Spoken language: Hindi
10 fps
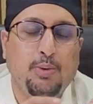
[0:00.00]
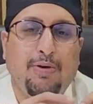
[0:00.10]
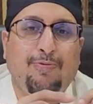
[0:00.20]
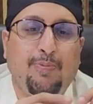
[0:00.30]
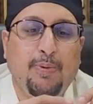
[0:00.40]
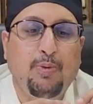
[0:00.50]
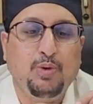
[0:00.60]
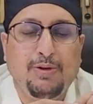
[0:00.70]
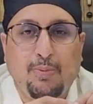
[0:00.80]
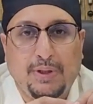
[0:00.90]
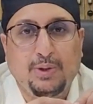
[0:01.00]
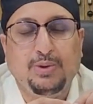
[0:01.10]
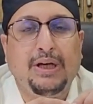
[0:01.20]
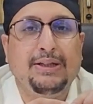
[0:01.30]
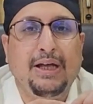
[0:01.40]
के ऊपर प्रिप्यूज है वो बंद हो
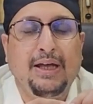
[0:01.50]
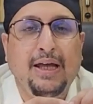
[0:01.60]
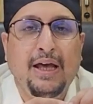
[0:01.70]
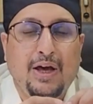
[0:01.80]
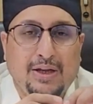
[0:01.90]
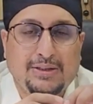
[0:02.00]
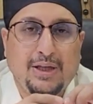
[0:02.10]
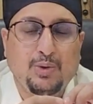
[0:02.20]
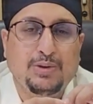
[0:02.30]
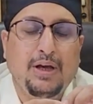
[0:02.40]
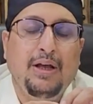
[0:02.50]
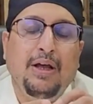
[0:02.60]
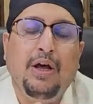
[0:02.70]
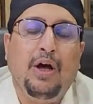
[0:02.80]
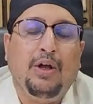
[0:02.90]
जाता है रास्ता उसका
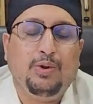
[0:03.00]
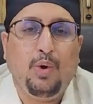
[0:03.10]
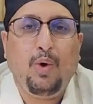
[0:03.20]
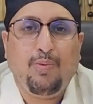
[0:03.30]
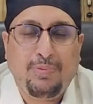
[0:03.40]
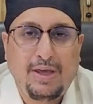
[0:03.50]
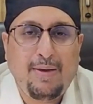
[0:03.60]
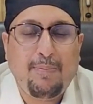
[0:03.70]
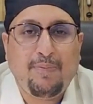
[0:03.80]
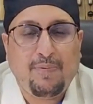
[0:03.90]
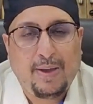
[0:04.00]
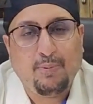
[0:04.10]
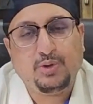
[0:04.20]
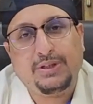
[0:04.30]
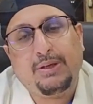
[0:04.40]
तो ये
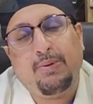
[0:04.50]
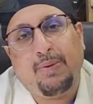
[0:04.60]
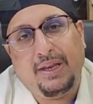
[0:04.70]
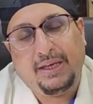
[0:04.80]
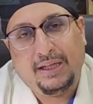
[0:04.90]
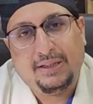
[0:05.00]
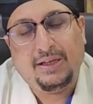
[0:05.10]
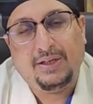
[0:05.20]
फाइमोसिस की बीमारी कहते